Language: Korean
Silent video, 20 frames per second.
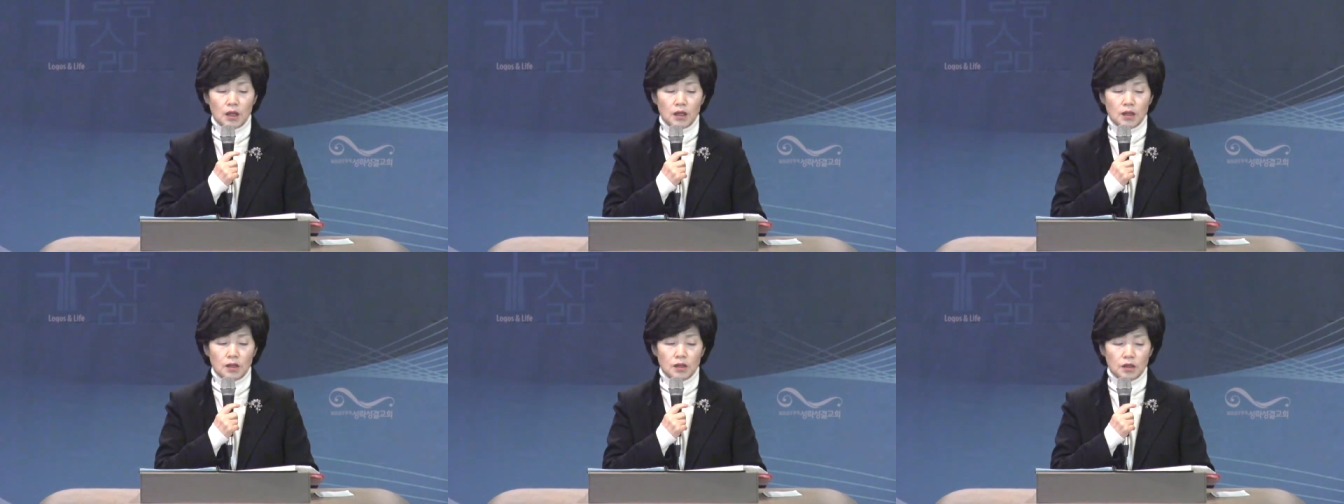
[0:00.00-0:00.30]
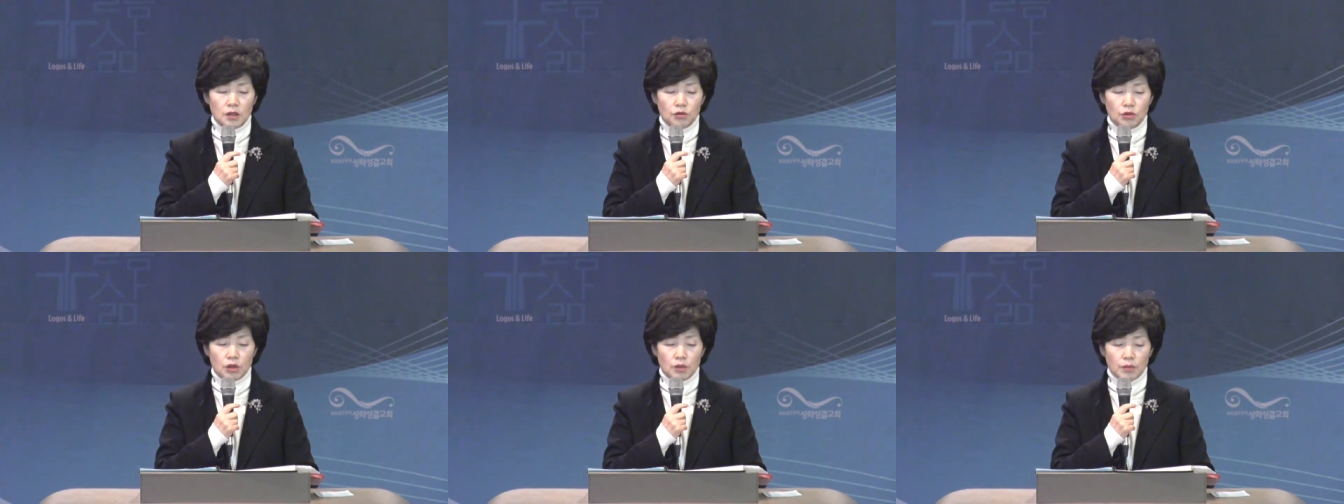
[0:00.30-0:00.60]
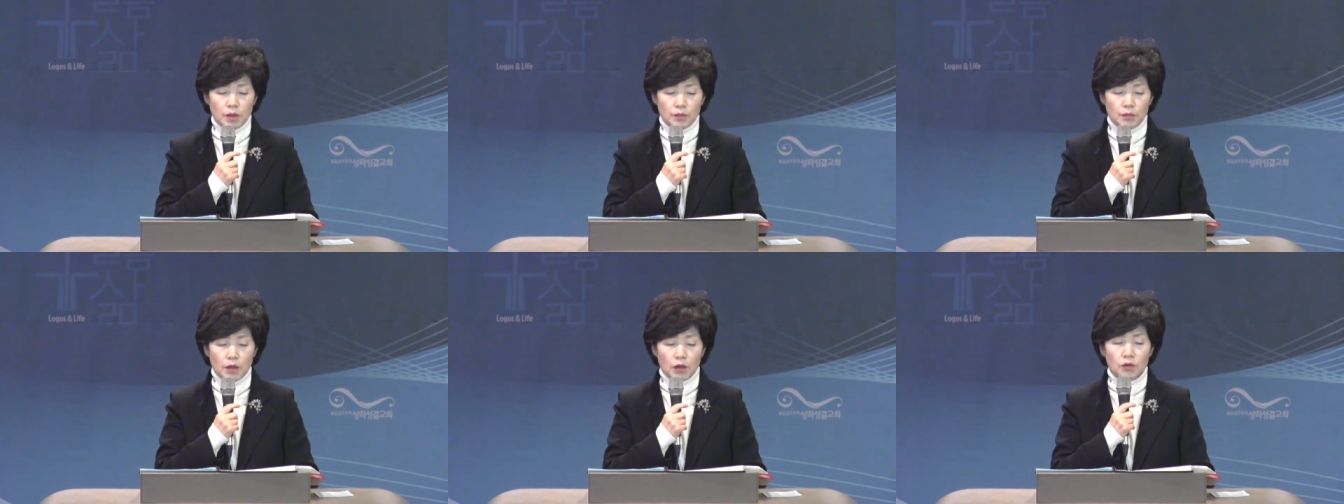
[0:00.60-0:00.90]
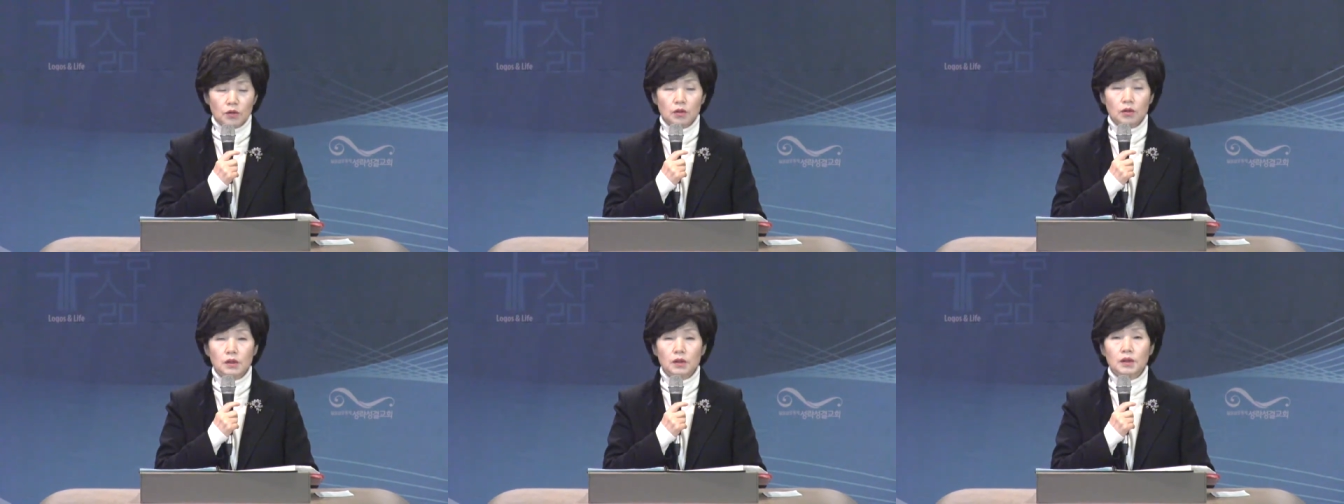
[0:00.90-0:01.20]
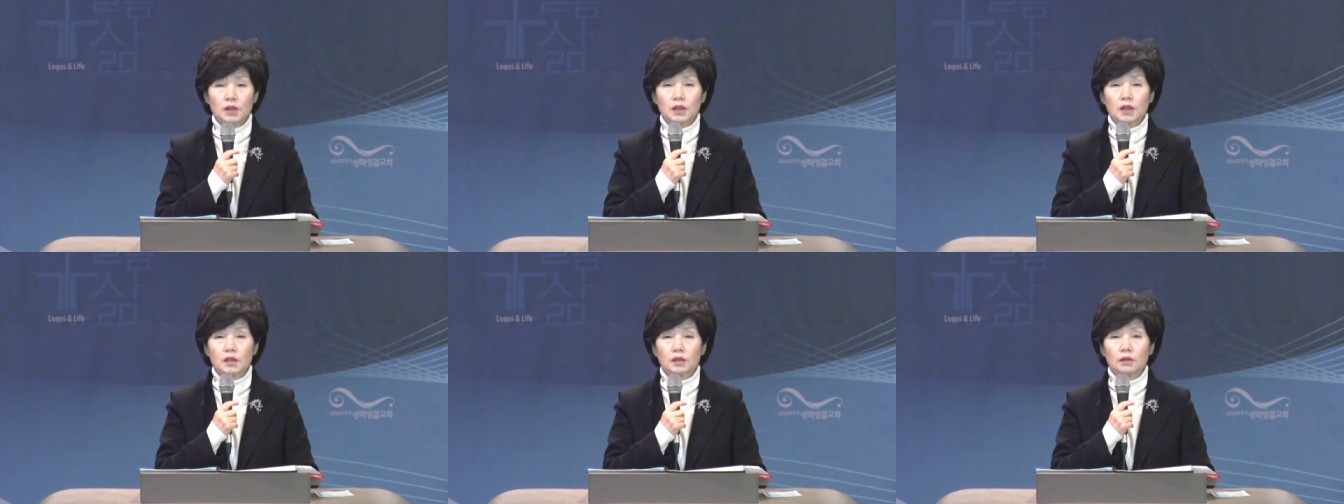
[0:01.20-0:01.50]
이제 주님의 명령을
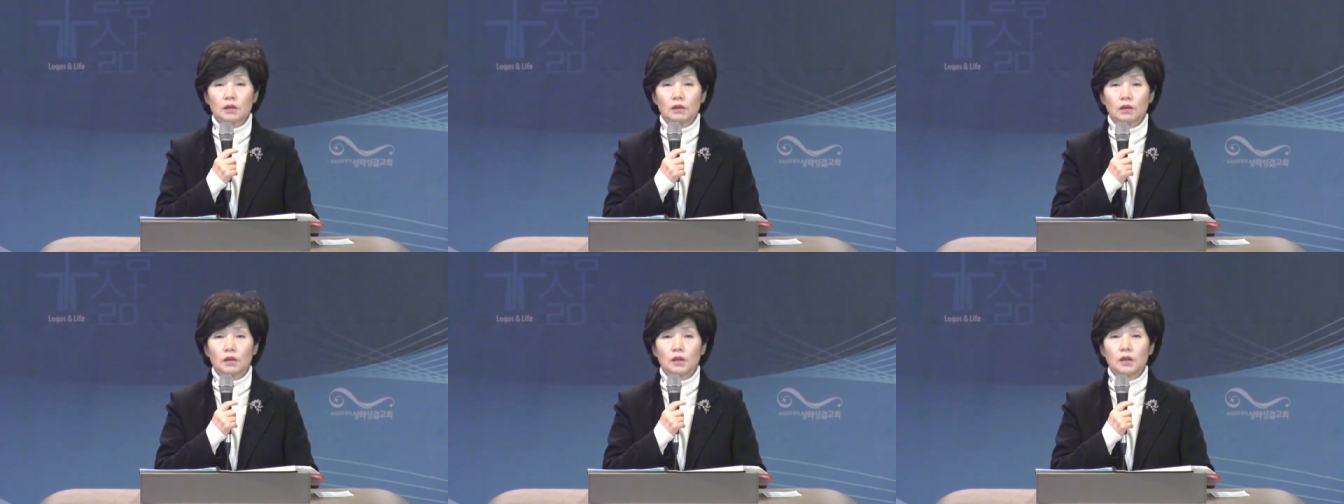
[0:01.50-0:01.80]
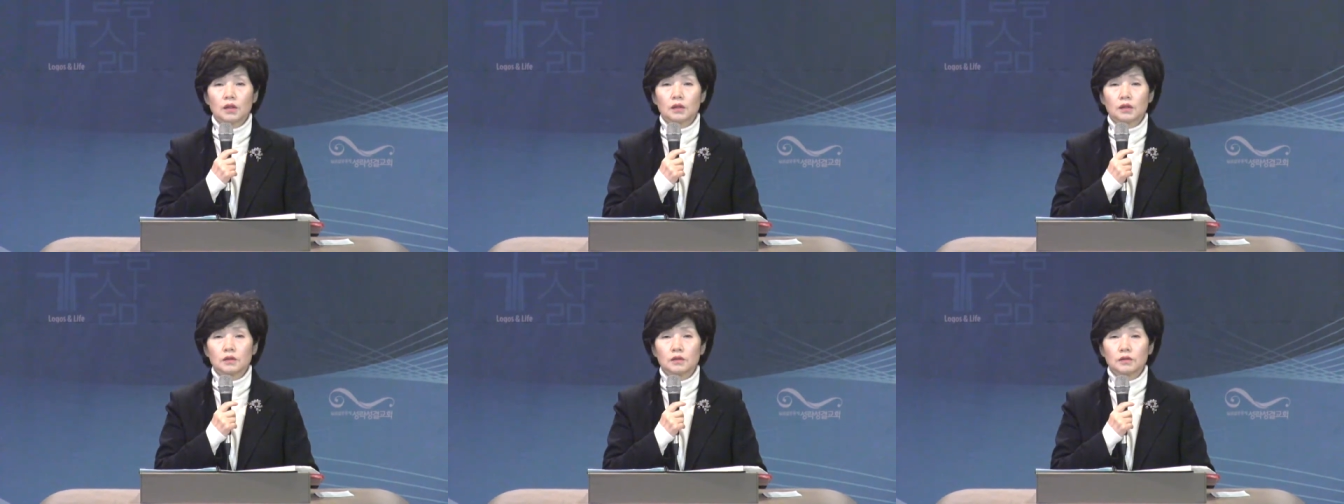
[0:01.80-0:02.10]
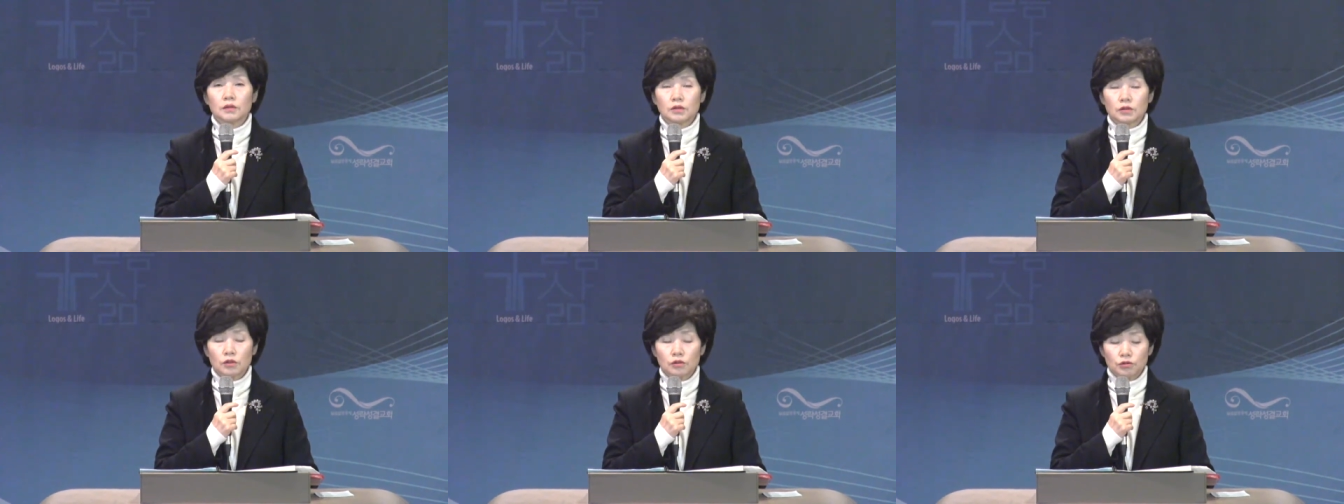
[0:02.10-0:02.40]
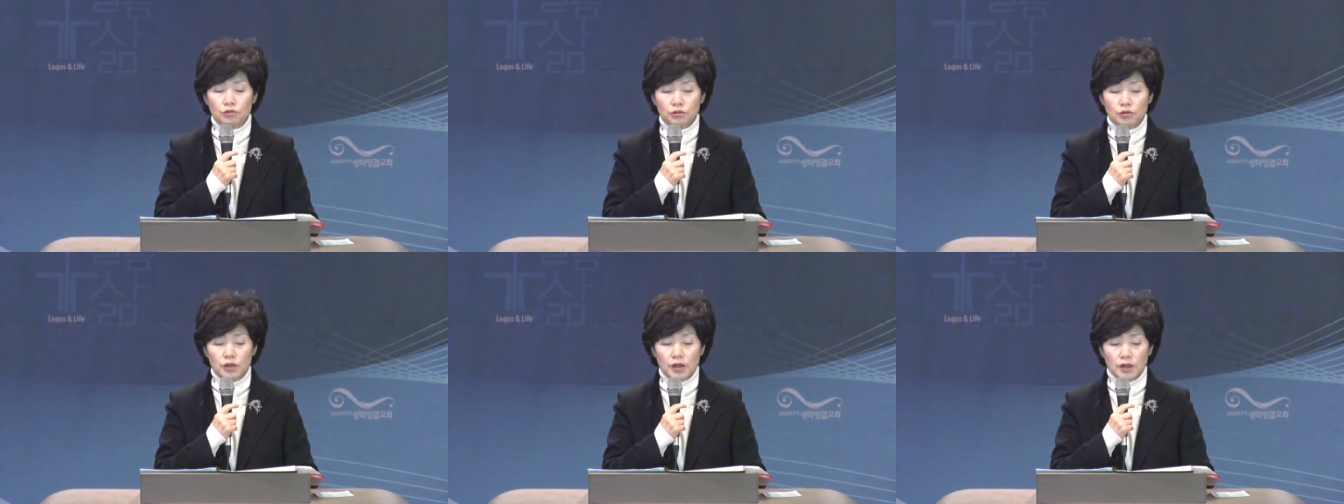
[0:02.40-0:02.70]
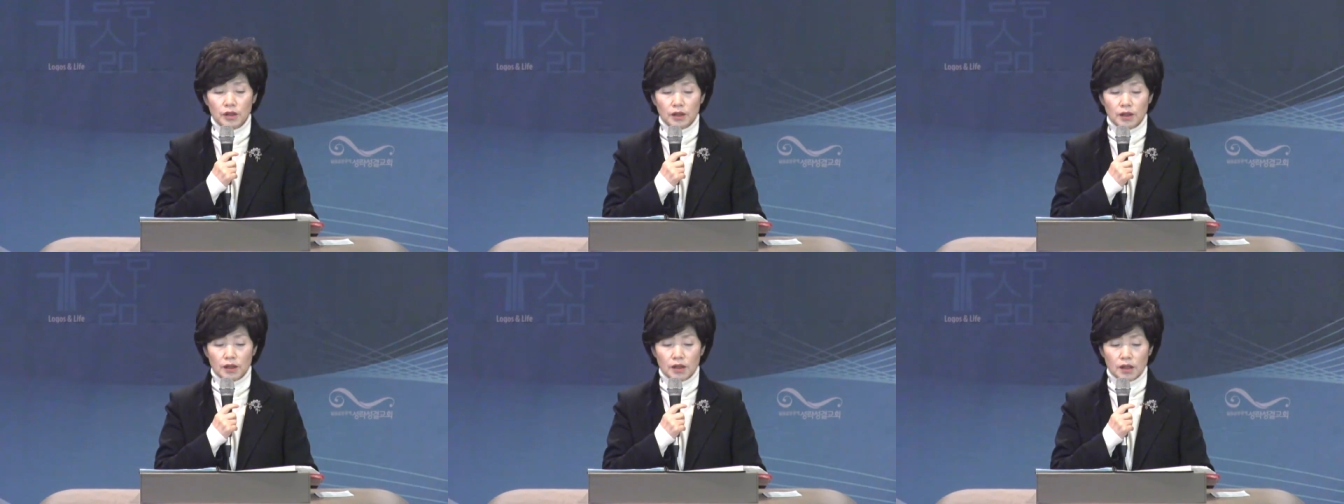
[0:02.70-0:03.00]
따라서 그것을
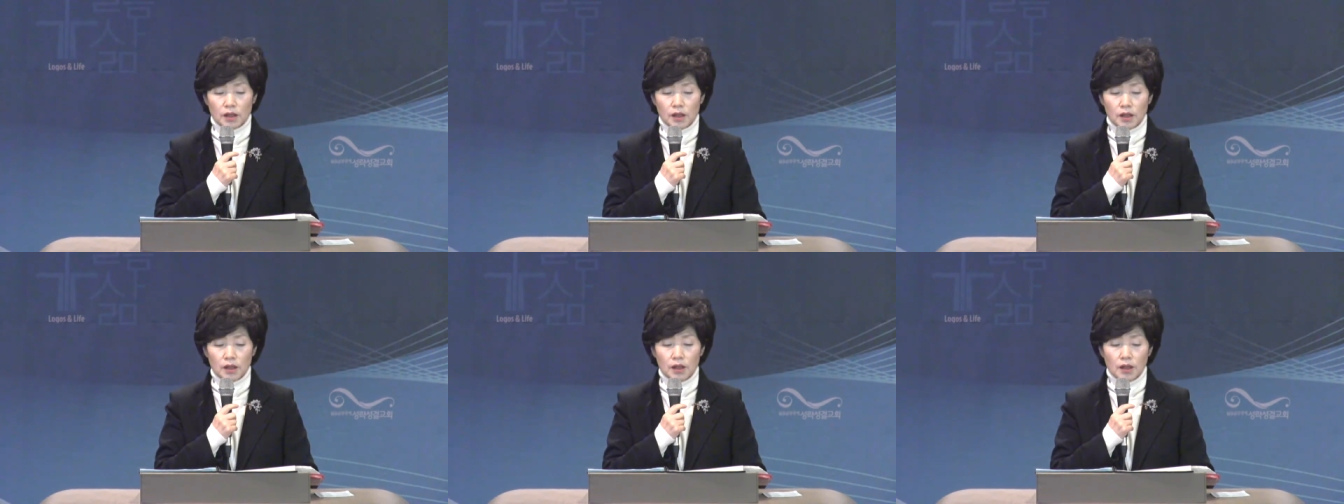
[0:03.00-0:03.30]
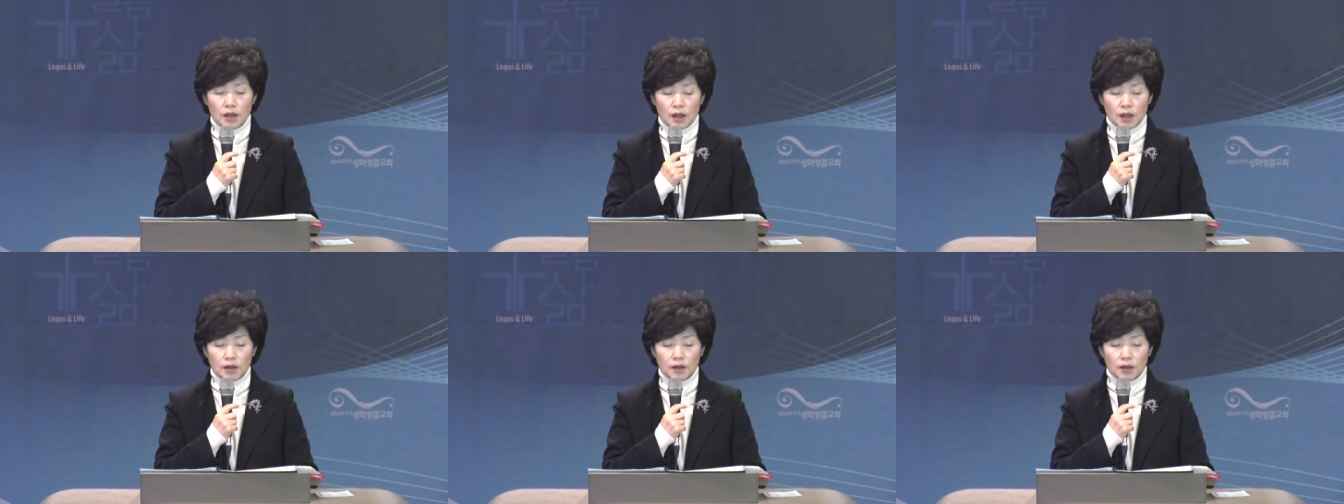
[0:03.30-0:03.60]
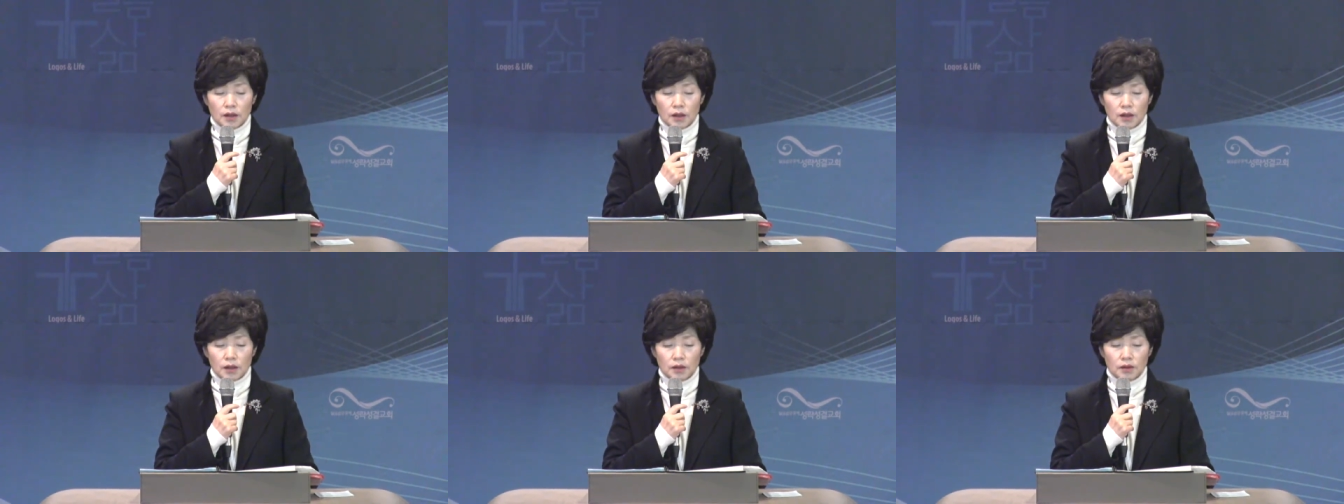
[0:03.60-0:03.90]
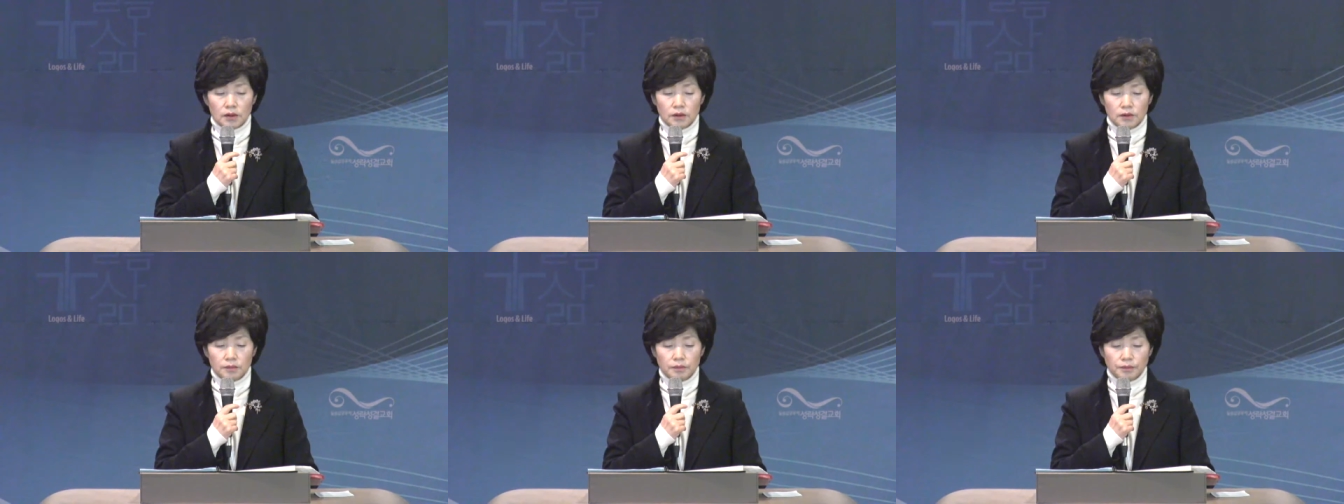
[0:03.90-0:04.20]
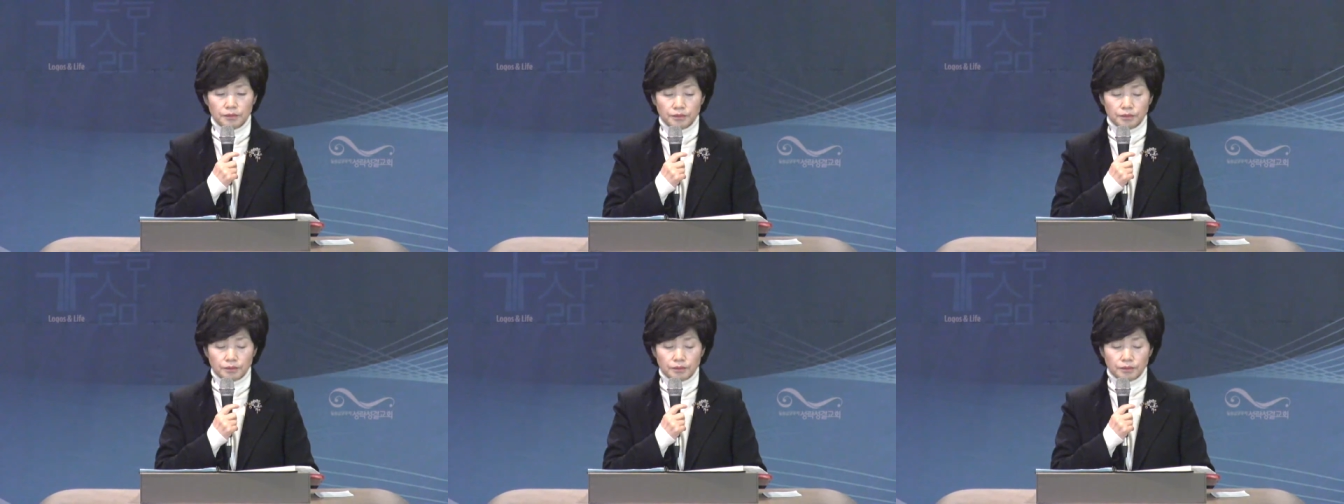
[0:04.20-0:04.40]
수행해야 한다라는